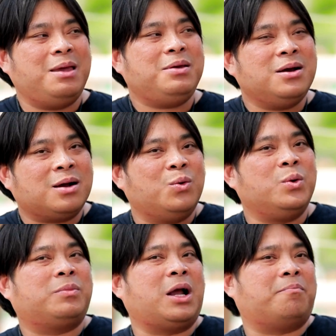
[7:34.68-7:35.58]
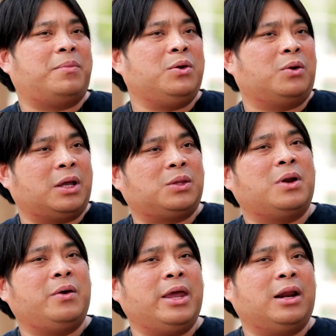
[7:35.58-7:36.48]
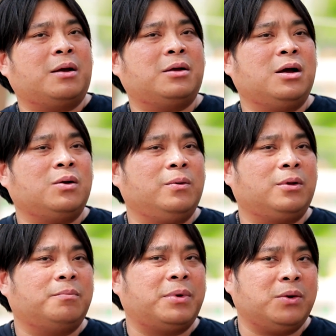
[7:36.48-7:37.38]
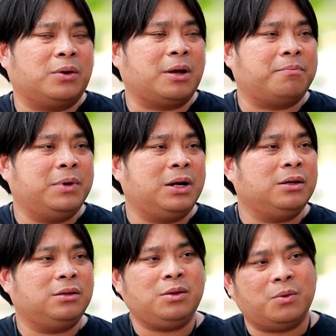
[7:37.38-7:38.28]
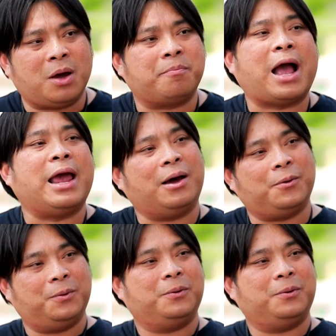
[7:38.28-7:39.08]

ให้เกื้อกูลกับประโยชน์แก่ตัวเราเองแล้วเกื้อกูลประโยชน์กับเพื่อนที่อยู่รอบกายเรา